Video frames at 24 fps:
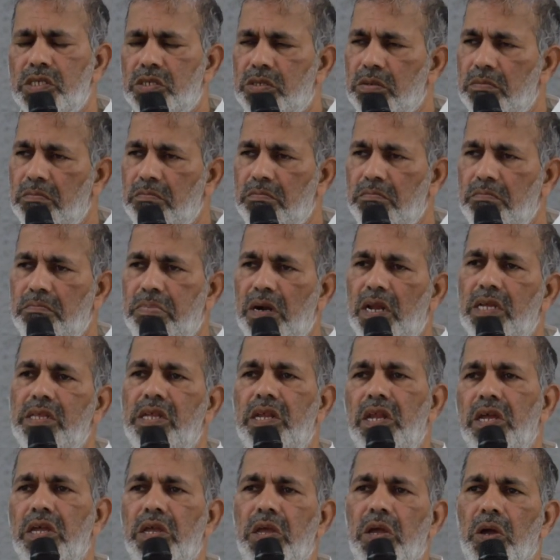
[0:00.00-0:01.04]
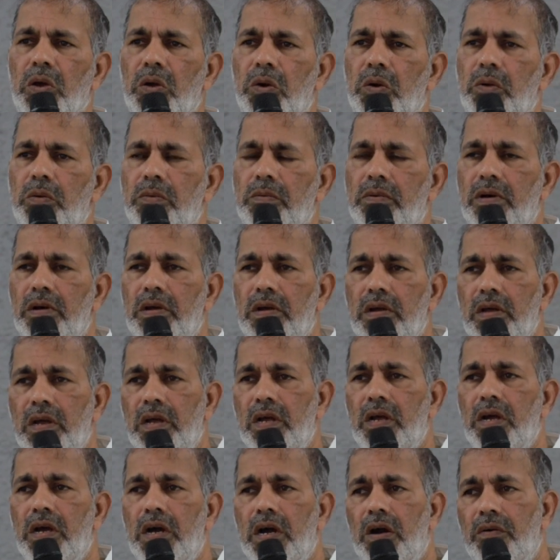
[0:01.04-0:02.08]
சிம்பிளாக நினைக்கிறோம்
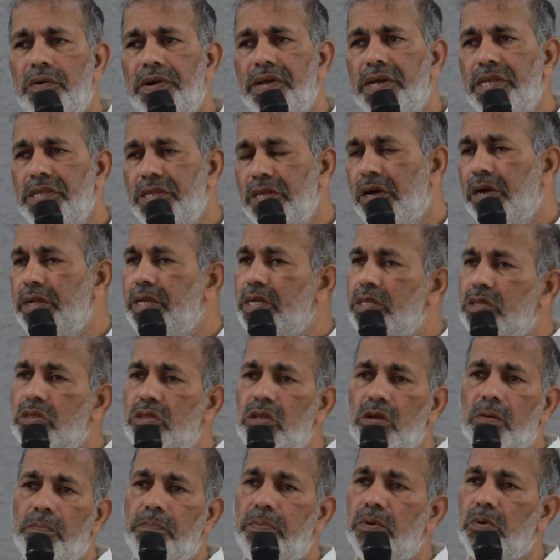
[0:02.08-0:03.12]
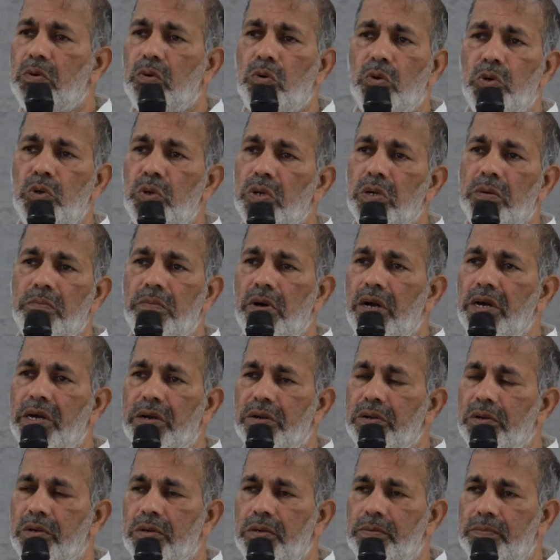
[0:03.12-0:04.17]
அவருடைய நியாய தீர்ப்பு
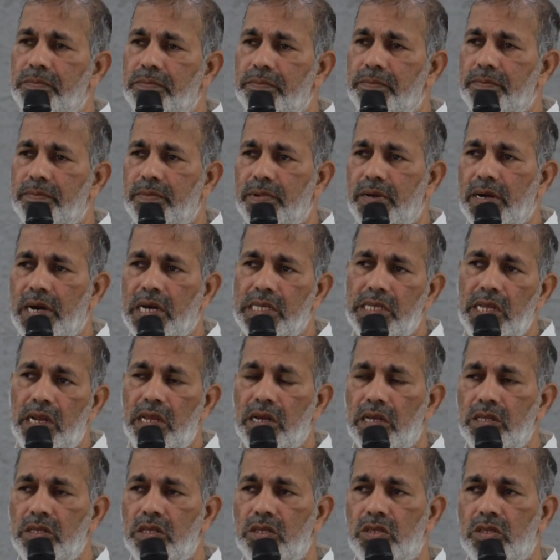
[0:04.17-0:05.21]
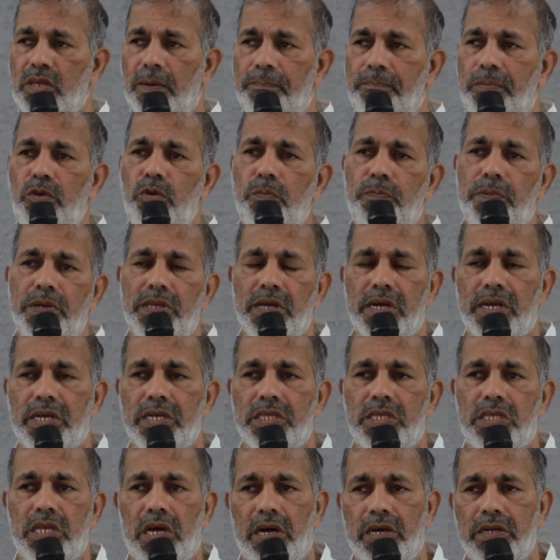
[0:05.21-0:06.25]
கொடூரமாக இருக்கும் அதிலிருந்து
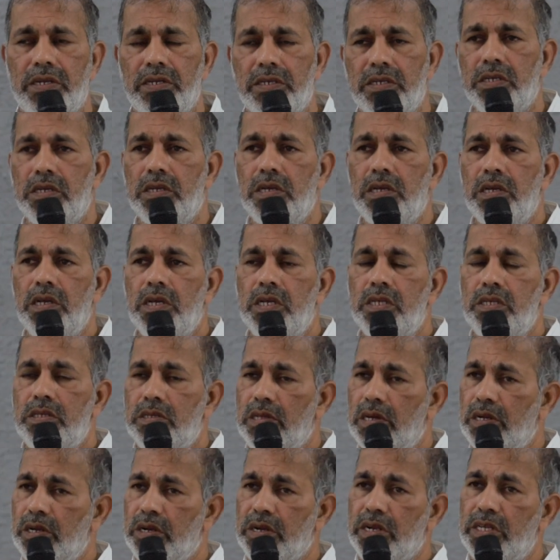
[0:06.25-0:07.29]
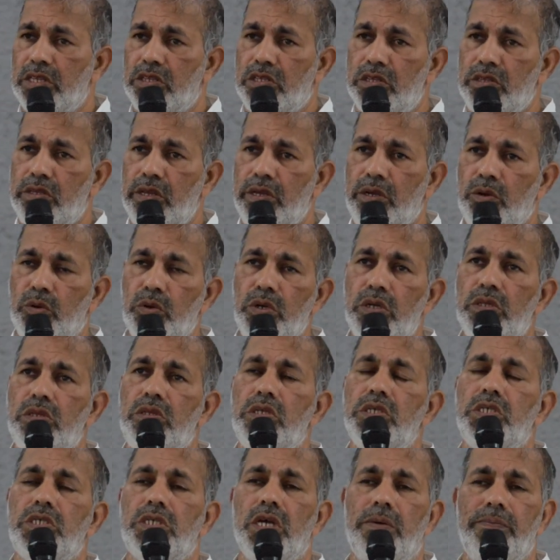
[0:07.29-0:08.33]
தப்பிப்பதற்குத்தான் தன் ரத்தத்தை
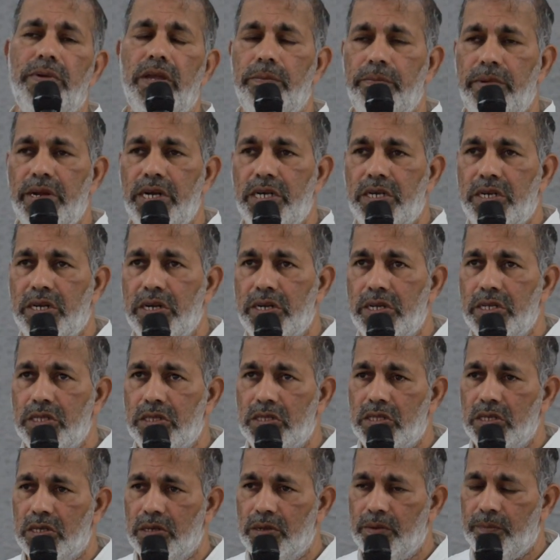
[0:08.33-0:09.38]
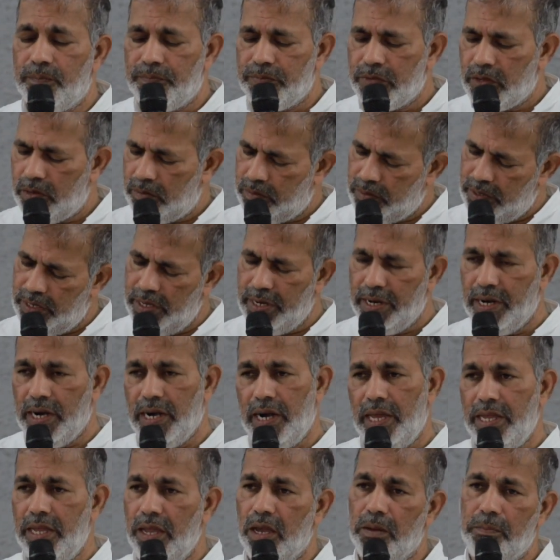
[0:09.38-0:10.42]
கொடுத்து சபையை மீட்டெடுத்து
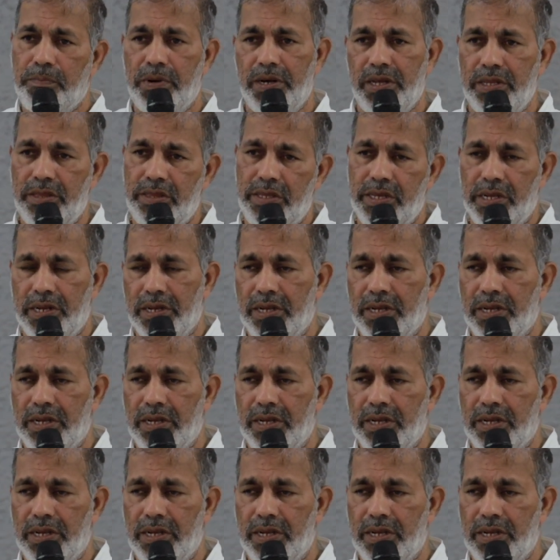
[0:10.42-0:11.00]
எங்களை ஏற்படுத்தி